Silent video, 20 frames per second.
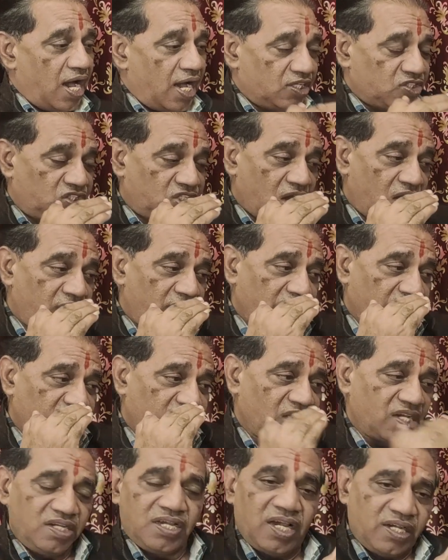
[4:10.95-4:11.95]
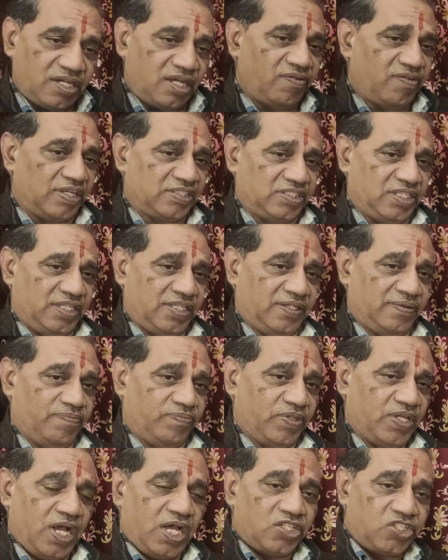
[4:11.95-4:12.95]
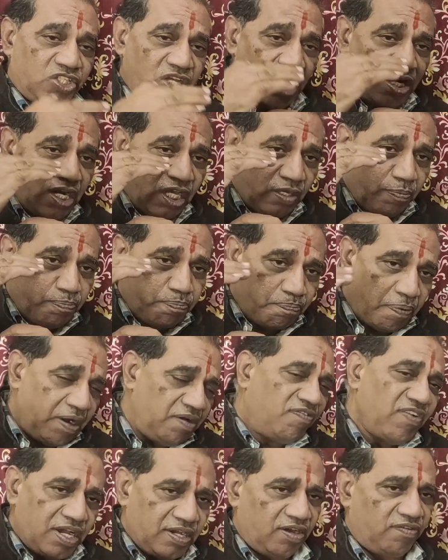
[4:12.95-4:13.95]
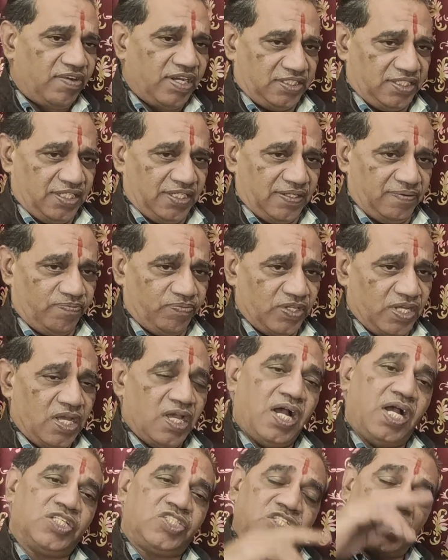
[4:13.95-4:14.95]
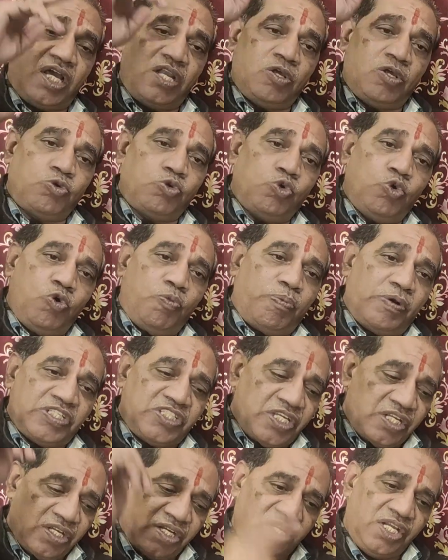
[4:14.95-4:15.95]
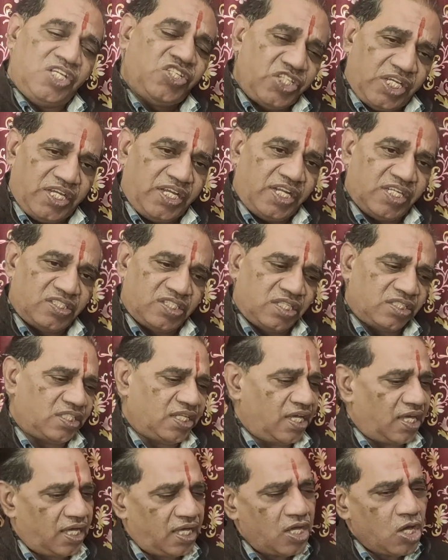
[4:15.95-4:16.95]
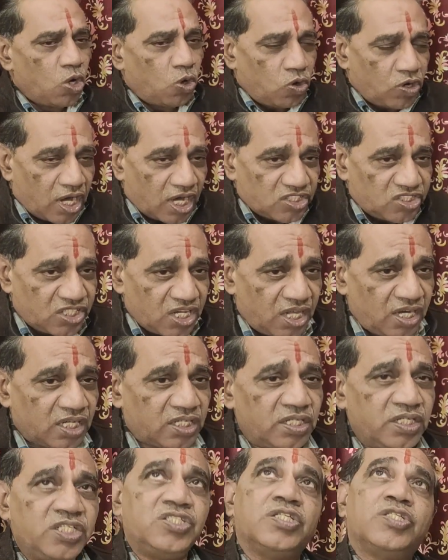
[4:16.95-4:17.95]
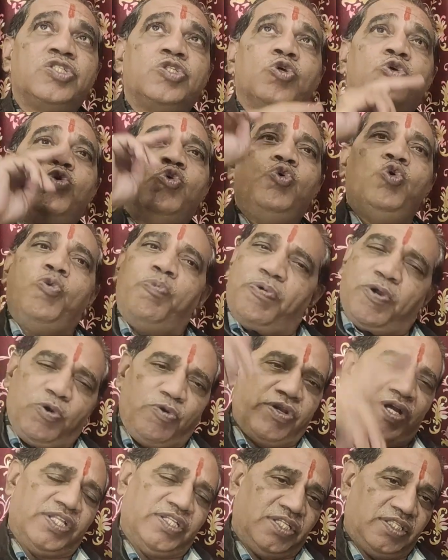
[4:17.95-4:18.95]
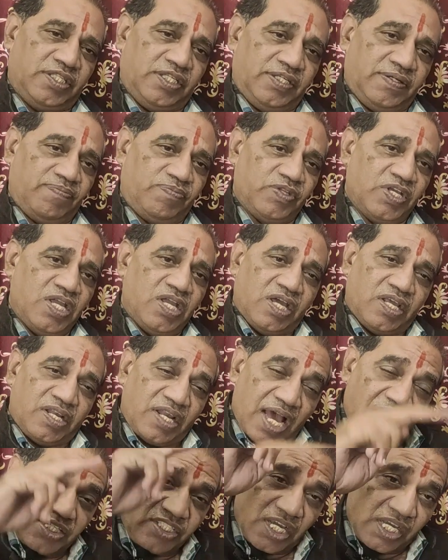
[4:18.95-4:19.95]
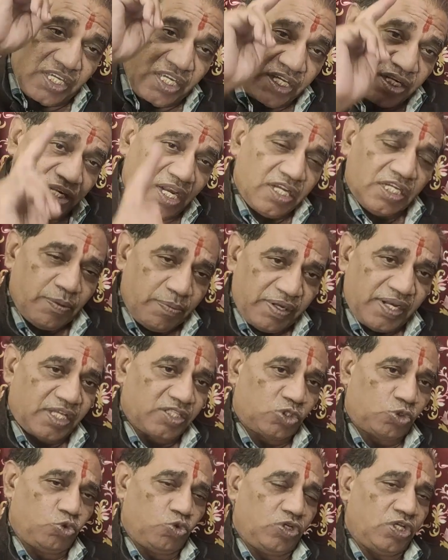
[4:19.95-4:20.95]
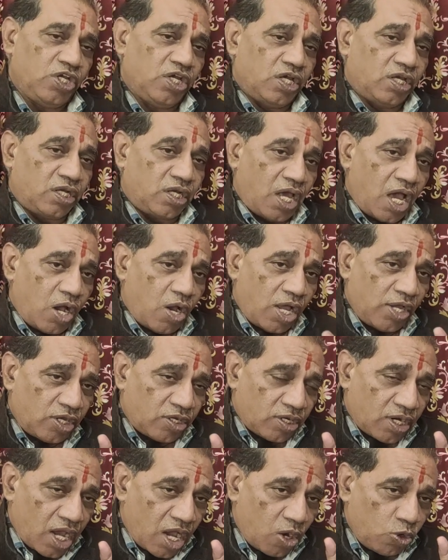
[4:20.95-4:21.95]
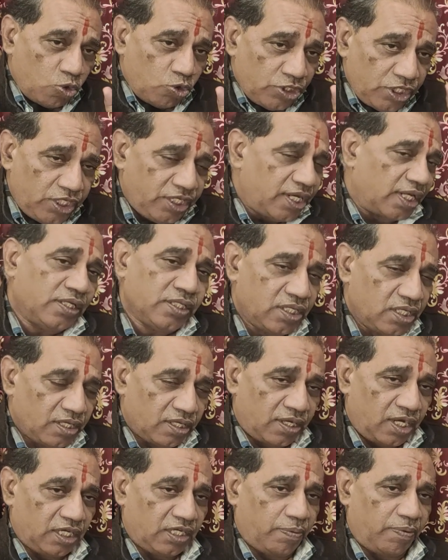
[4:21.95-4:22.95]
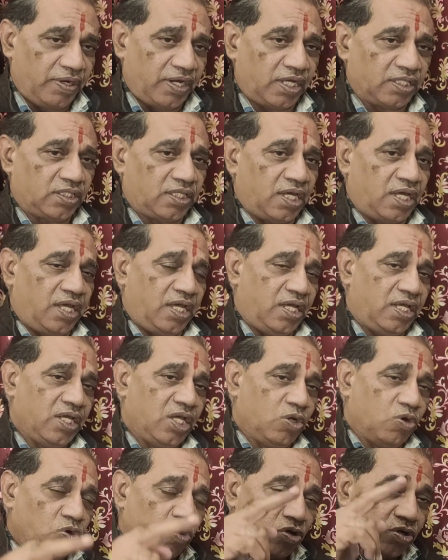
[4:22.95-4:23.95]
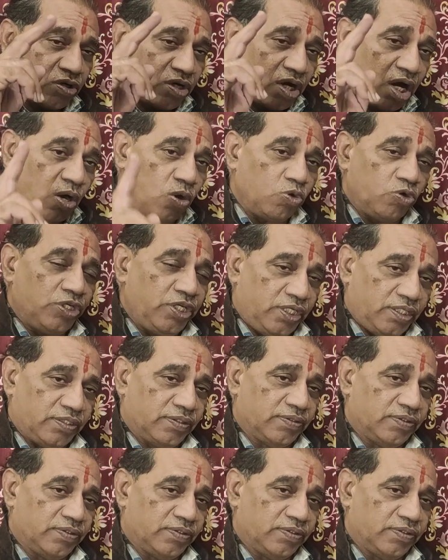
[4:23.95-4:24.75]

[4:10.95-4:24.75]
अचानक दंगा करवाते हैं अचानक बलवा करवाते हैं अचानक ऊपर से नीचे गिर देते हैं और अचानक नीचे से ऊपर उठा देते हैं राजा ही रंक बना राह राहु ही रंक बनाता है और राहु ही